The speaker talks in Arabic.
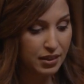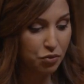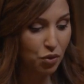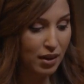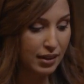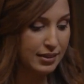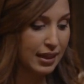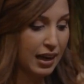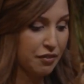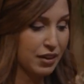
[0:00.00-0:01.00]
دي فوا
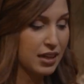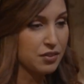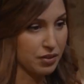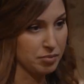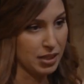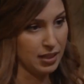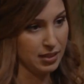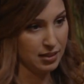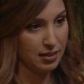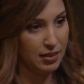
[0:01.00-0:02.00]
عندنا الحفلات في رمضان
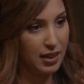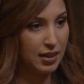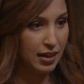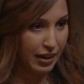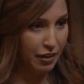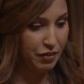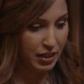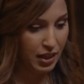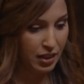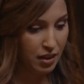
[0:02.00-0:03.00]
يعني نهضر لك
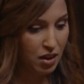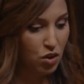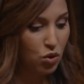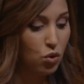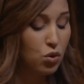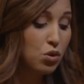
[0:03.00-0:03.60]
كفنانه إيه.